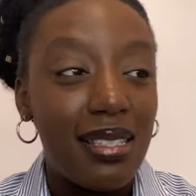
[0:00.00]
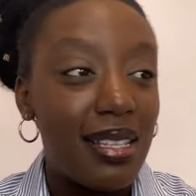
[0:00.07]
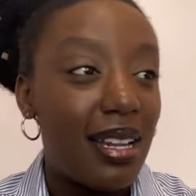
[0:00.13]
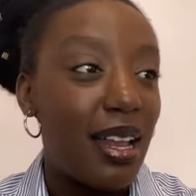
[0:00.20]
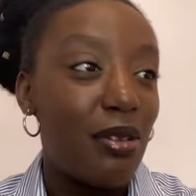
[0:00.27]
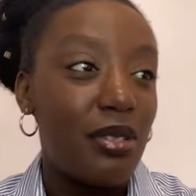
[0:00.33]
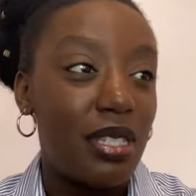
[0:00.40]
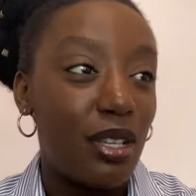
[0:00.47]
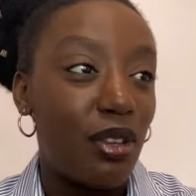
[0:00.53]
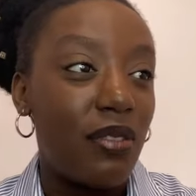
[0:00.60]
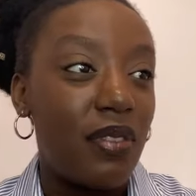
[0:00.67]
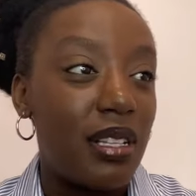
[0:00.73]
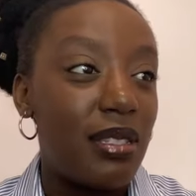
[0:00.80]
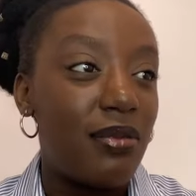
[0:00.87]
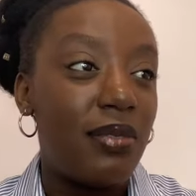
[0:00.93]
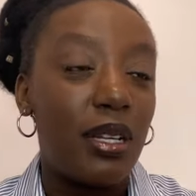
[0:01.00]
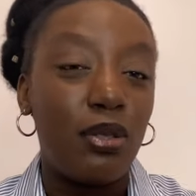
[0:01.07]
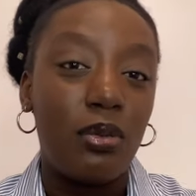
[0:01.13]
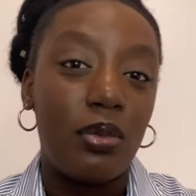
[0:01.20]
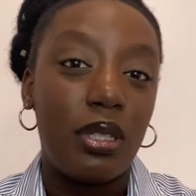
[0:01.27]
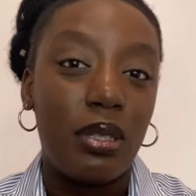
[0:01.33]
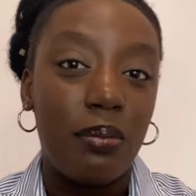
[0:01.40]
c'est là le Seigneur va dire, va
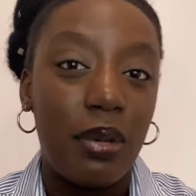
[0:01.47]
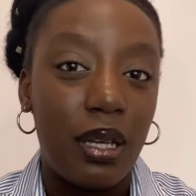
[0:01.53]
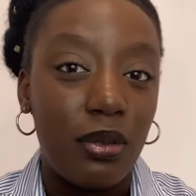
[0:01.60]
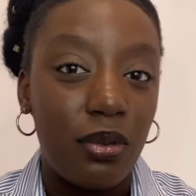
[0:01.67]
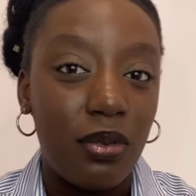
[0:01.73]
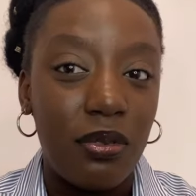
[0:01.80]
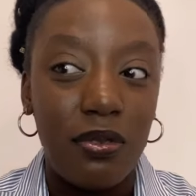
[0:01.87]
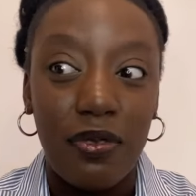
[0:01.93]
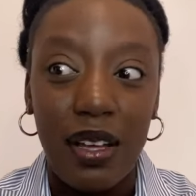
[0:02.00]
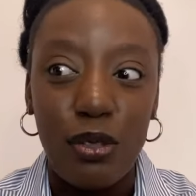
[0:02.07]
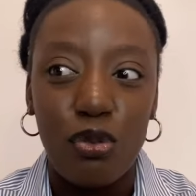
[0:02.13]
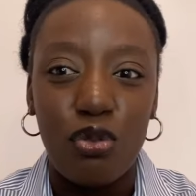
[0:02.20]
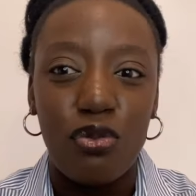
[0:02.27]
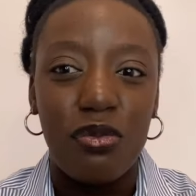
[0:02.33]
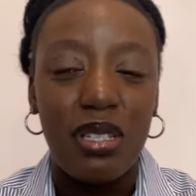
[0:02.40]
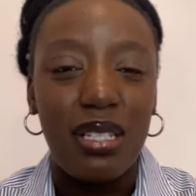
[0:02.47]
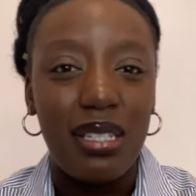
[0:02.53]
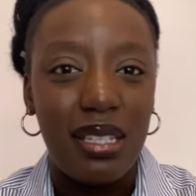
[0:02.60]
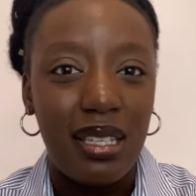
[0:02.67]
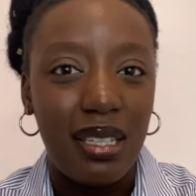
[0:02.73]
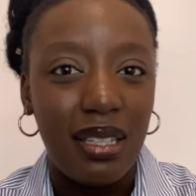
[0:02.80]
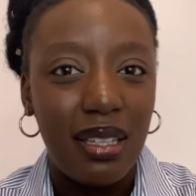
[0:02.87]
demander pardon, va
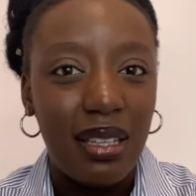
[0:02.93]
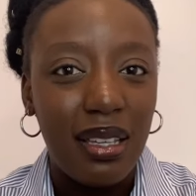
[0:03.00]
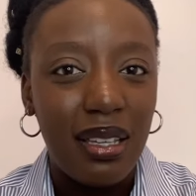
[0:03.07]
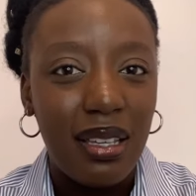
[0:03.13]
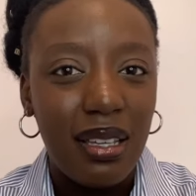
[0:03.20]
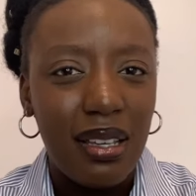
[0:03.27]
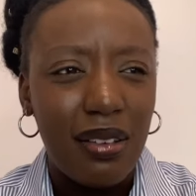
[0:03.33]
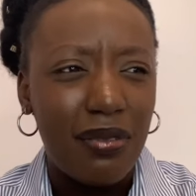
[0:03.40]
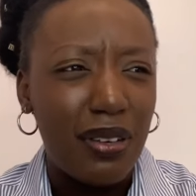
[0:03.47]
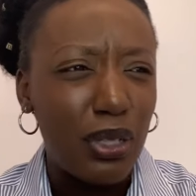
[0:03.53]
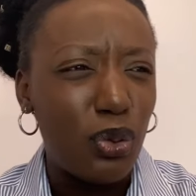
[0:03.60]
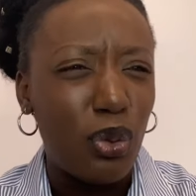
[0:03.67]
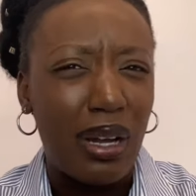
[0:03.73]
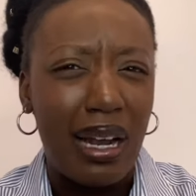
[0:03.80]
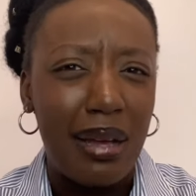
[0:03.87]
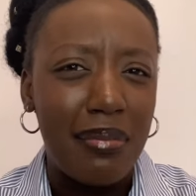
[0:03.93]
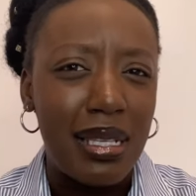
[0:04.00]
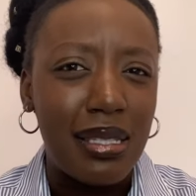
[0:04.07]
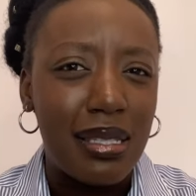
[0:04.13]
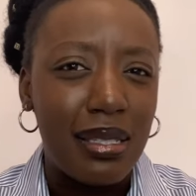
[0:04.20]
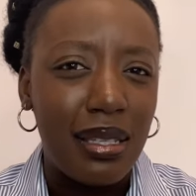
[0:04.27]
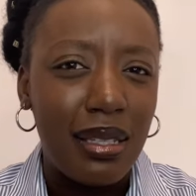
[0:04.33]
t'humilier, va te
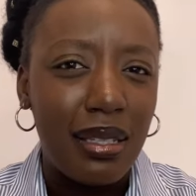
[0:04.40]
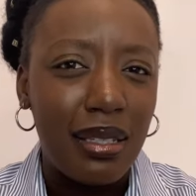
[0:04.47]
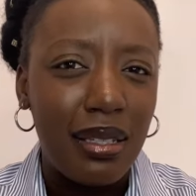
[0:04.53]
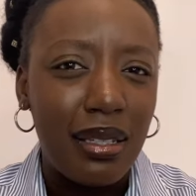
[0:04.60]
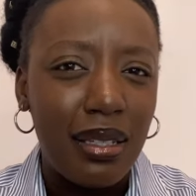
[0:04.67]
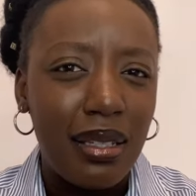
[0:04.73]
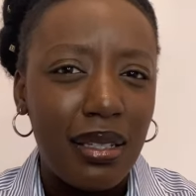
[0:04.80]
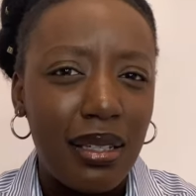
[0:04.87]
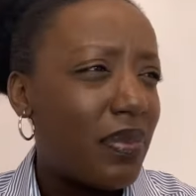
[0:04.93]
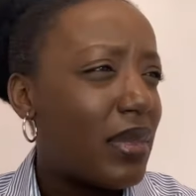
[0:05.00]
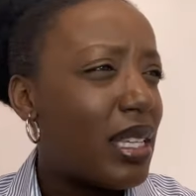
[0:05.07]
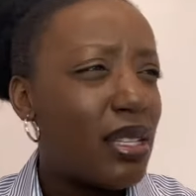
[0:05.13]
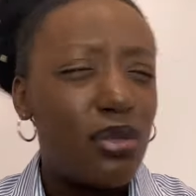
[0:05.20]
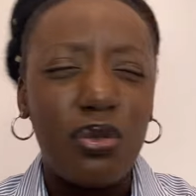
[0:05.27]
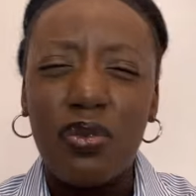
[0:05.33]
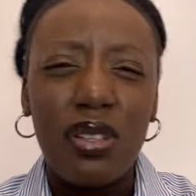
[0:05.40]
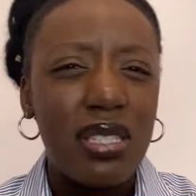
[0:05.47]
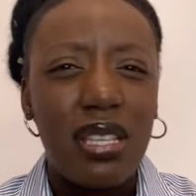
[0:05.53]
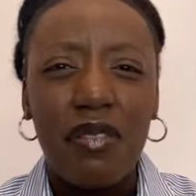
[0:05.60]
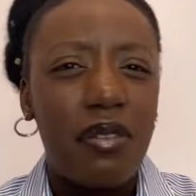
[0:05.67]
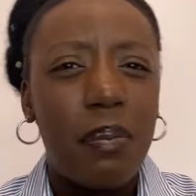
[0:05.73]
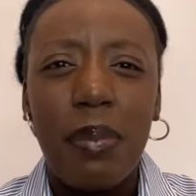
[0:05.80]
rabaisser, et souvent,
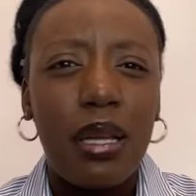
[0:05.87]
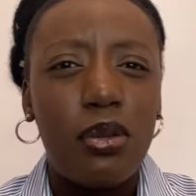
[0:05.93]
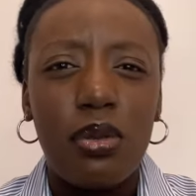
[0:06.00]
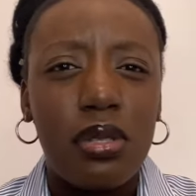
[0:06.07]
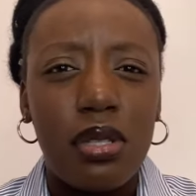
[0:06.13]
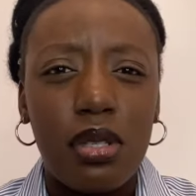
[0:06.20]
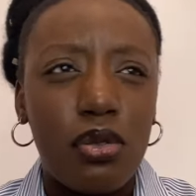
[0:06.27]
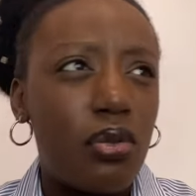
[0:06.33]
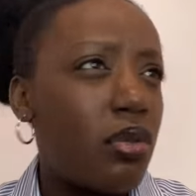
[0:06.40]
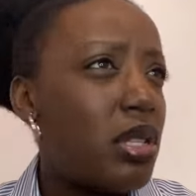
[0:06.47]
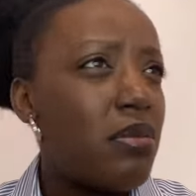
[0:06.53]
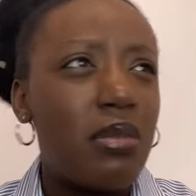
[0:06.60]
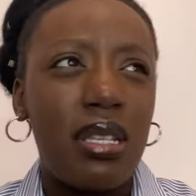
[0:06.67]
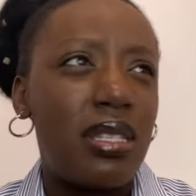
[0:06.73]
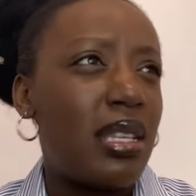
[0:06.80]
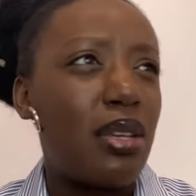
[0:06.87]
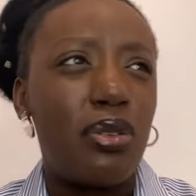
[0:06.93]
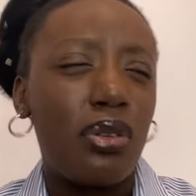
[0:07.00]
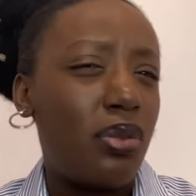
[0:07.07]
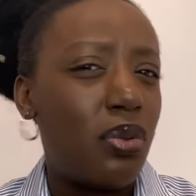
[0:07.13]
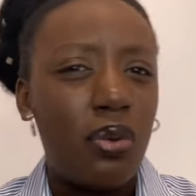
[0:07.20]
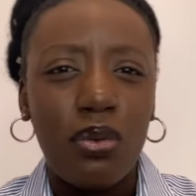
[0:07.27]
ça ne fait pas de sens te dire, mais Seigneur,
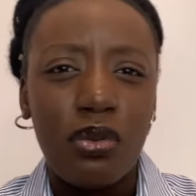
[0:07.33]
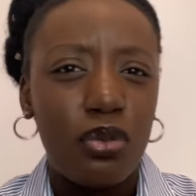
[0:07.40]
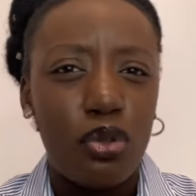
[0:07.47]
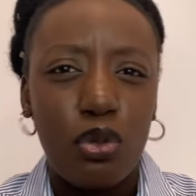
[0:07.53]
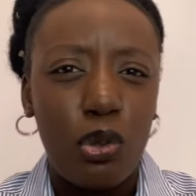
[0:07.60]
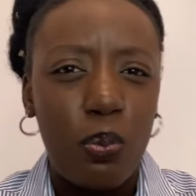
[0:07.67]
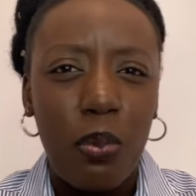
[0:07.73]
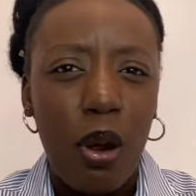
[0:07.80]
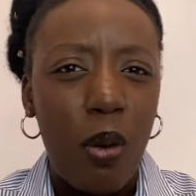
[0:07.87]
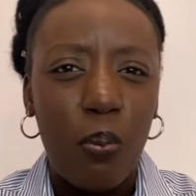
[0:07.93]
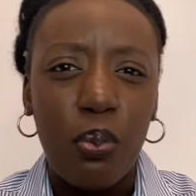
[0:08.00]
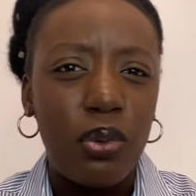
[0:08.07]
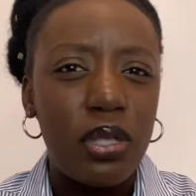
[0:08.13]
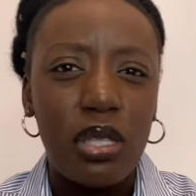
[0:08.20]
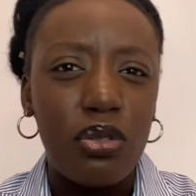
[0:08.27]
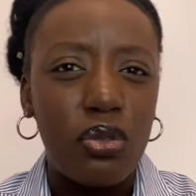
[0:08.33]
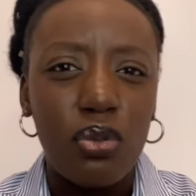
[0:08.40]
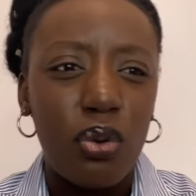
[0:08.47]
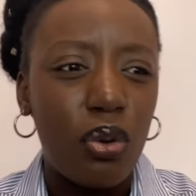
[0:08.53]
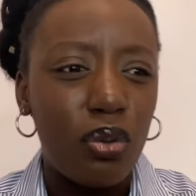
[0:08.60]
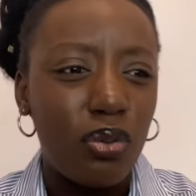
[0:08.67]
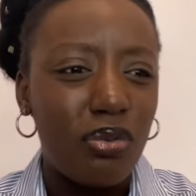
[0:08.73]
non, je ne suis pas en
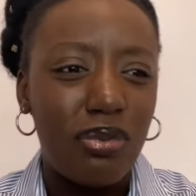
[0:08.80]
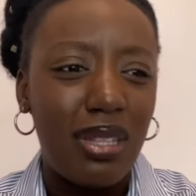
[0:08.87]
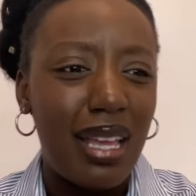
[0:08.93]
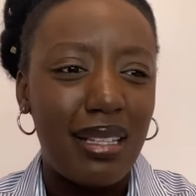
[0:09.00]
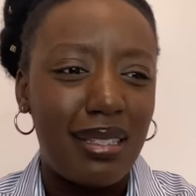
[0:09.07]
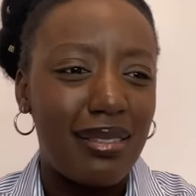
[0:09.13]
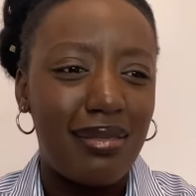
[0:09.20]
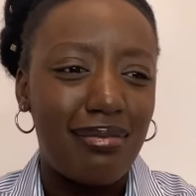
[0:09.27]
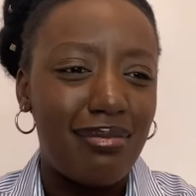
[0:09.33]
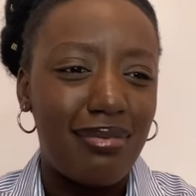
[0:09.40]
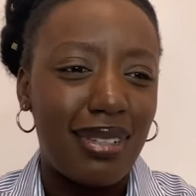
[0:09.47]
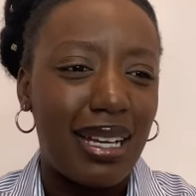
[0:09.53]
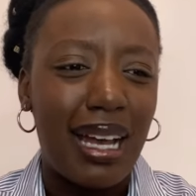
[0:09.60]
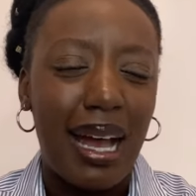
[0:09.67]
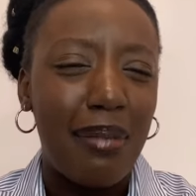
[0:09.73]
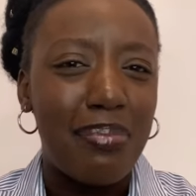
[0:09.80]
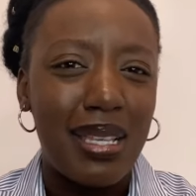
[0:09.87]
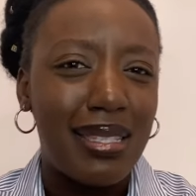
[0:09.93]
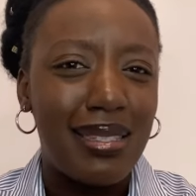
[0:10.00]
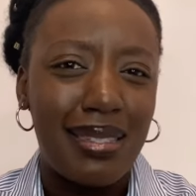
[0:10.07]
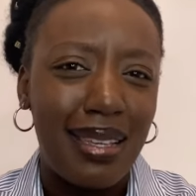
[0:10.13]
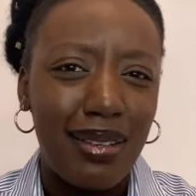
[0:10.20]
position d'être
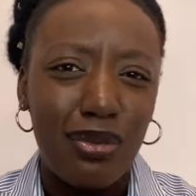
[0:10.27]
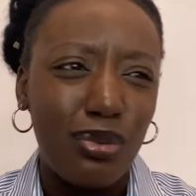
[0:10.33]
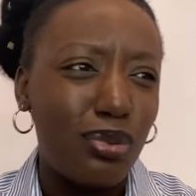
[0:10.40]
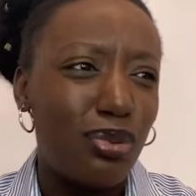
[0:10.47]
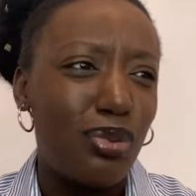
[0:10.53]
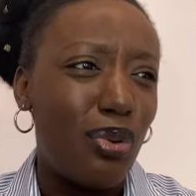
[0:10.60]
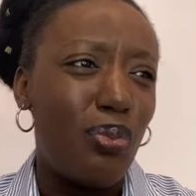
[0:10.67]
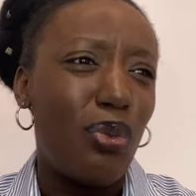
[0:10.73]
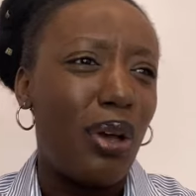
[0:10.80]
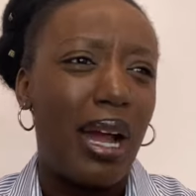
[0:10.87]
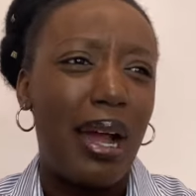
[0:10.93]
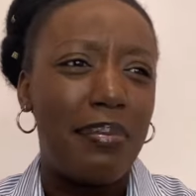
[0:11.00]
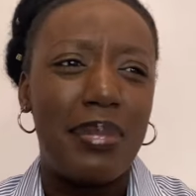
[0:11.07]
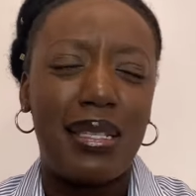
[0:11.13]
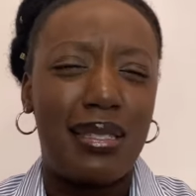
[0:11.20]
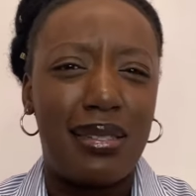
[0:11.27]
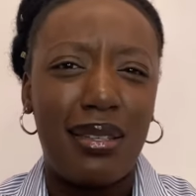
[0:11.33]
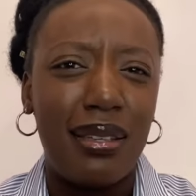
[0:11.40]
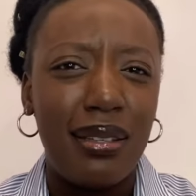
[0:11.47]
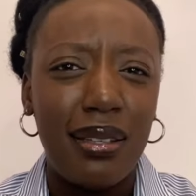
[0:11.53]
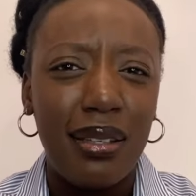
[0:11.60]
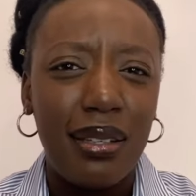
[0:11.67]
rabaissé ou de me
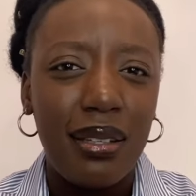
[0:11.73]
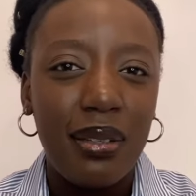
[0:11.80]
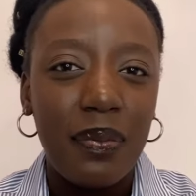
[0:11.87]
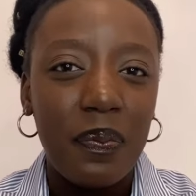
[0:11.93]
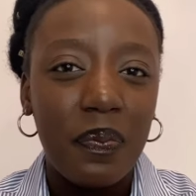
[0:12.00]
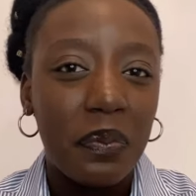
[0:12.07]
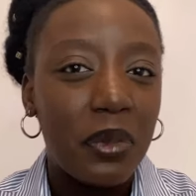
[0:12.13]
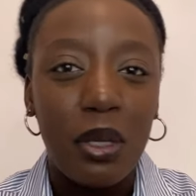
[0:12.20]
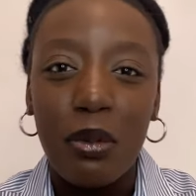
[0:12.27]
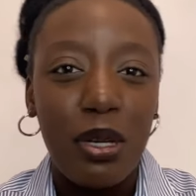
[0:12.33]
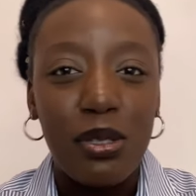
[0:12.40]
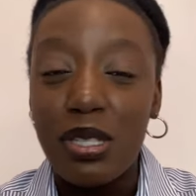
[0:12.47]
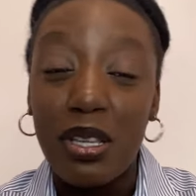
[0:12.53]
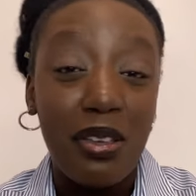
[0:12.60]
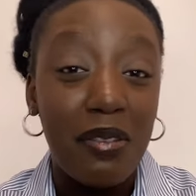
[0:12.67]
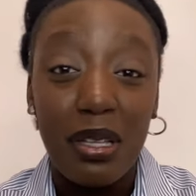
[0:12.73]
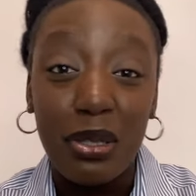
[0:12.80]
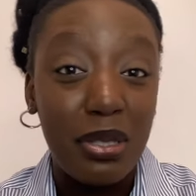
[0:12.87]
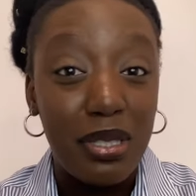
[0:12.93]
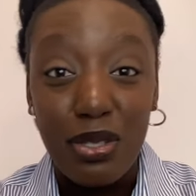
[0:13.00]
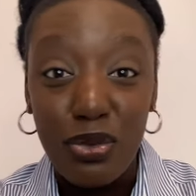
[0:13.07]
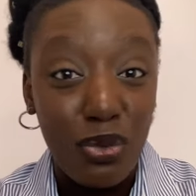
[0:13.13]
rabaisser. Mais le Seigneur va te
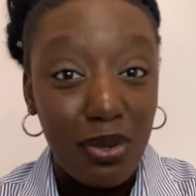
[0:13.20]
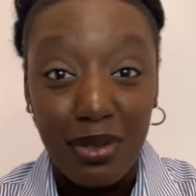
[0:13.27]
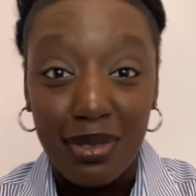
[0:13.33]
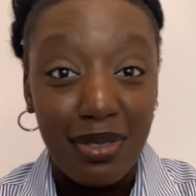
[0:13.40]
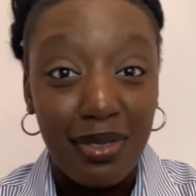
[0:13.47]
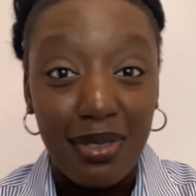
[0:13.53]
dire, non,